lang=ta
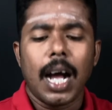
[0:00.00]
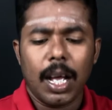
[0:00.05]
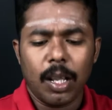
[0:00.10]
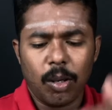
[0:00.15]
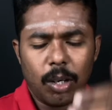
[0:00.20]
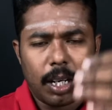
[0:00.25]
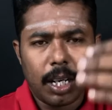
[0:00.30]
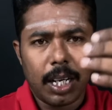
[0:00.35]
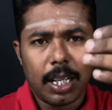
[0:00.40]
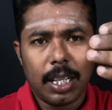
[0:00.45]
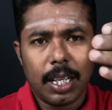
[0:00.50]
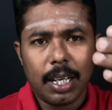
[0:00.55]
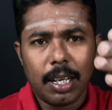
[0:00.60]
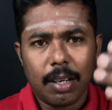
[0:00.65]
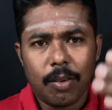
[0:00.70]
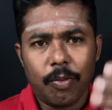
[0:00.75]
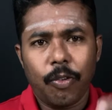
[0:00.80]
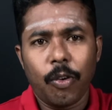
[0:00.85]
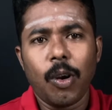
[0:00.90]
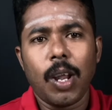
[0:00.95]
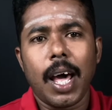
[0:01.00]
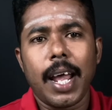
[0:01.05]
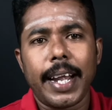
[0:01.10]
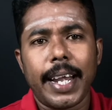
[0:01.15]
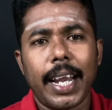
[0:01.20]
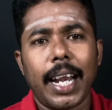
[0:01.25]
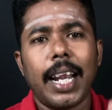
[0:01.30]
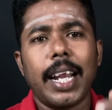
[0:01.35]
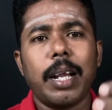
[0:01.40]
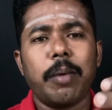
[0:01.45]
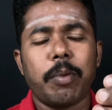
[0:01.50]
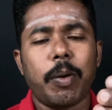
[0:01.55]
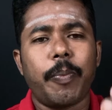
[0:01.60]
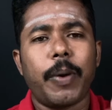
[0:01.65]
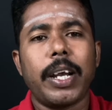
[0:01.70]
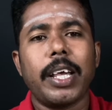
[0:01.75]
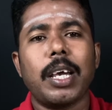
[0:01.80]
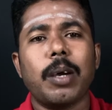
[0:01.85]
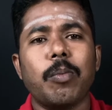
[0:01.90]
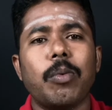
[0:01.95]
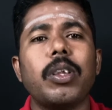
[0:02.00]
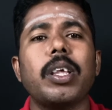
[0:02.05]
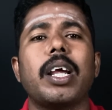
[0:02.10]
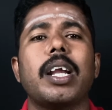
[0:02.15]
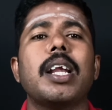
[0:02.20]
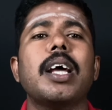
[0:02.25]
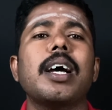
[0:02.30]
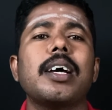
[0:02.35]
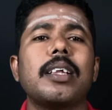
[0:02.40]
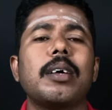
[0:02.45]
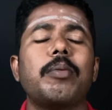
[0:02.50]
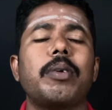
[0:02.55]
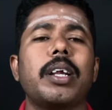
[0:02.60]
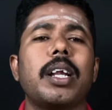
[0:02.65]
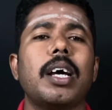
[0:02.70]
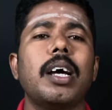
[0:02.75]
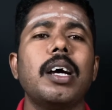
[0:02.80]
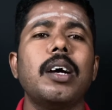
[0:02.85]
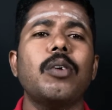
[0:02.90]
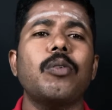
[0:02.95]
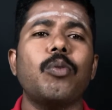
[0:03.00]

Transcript: அதோட அந்த ஃபுல் ஆர்டிக்கலையும் நம்ம படிக்கும்போது என்ன ஆகுது அப்படின்னா